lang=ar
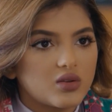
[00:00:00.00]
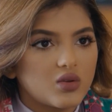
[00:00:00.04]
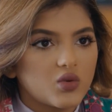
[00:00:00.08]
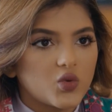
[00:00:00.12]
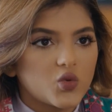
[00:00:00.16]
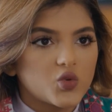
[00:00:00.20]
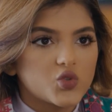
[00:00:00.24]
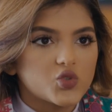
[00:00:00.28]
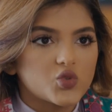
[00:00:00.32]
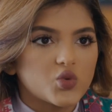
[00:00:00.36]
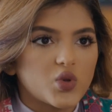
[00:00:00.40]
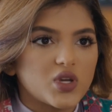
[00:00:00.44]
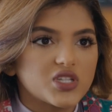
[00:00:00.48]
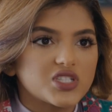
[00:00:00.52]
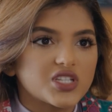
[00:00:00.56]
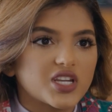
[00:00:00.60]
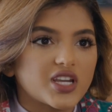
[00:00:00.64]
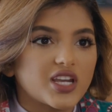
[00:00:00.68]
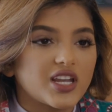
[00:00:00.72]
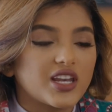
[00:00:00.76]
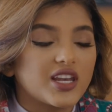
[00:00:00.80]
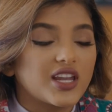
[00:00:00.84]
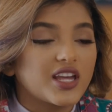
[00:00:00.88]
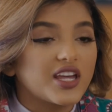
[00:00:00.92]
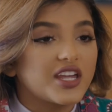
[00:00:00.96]

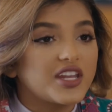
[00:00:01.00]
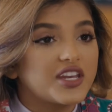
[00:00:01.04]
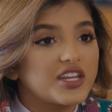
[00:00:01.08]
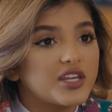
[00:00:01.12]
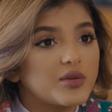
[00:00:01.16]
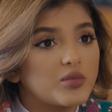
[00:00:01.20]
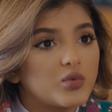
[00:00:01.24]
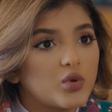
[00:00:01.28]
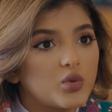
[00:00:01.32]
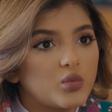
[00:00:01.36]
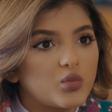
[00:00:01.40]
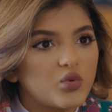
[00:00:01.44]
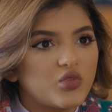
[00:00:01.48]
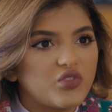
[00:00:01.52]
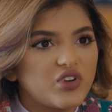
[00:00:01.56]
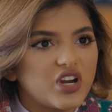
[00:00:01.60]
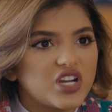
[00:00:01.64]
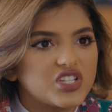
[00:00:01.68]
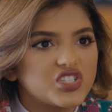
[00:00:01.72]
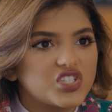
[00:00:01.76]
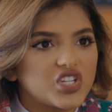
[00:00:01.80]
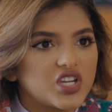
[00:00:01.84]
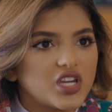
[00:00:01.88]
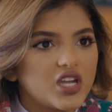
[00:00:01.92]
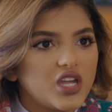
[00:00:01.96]
وزواجك الغريب
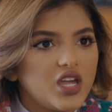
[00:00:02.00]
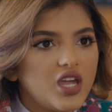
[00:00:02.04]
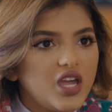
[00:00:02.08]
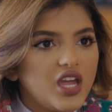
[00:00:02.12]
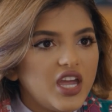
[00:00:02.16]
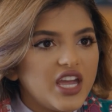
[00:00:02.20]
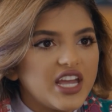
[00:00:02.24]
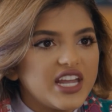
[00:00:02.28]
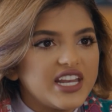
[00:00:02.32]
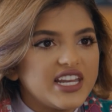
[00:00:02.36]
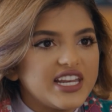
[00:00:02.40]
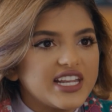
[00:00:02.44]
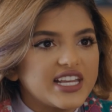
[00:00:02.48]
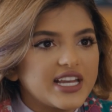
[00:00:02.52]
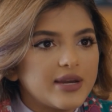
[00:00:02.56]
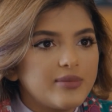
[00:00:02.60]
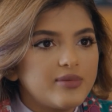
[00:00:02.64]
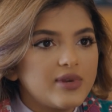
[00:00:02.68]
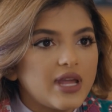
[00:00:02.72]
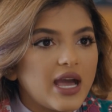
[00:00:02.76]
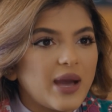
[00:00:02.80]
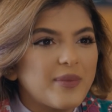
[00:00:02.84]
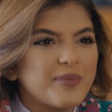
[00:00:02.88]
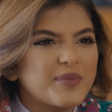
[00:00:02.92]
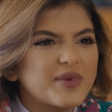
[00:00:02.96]
والمفاجئ اللي
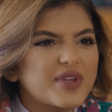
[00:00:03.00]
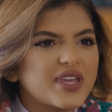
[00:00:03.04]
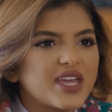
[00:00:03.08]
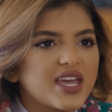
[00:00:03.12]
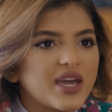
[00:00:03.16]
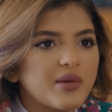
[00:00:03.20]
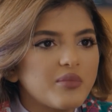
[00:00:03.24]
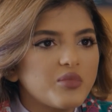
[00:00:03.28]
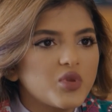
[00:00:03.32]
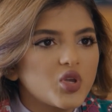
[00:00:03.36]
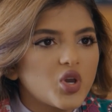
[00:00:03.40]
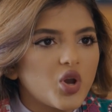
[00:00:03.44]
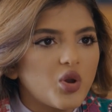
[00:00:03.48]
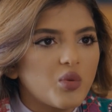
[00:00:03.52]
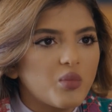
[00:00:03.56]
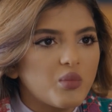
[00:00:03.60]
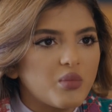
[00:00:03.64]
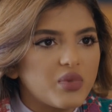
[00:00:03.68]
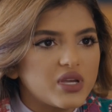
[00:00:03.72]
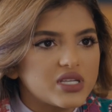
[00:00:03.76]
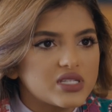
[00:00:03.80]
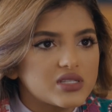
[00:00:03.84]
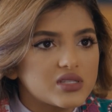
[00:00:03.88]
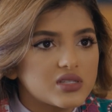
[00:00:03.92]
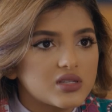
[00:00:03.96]
قبلها بكم يوم
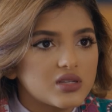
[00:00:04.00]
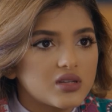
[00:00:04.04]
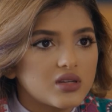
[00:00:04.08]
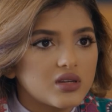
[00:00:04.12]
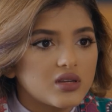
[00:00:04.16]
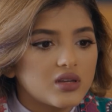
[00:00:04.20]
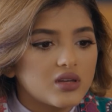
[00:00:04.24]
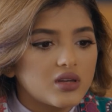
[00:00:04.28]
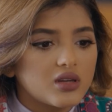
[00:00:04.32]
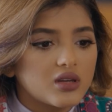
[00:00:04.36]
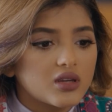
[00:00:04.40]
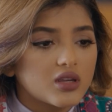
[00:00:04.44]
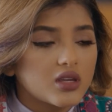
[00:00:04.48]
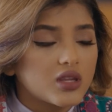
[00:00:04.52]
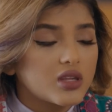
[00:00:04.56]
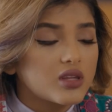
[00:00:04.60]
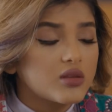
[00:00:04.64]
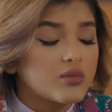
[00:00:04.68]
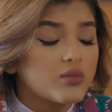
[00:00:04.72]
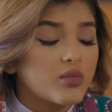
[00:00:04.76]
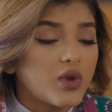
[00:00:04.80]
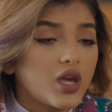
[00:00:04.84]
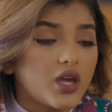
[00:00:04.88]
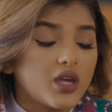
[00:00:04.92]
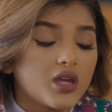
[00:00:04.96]
بس
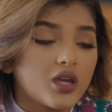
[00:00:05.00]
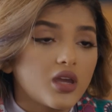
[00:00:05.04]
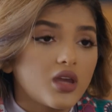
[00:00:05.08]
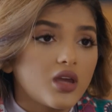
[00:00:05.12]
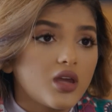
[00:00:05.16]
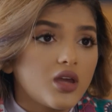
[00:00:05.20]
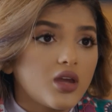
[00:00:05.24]
كنت معي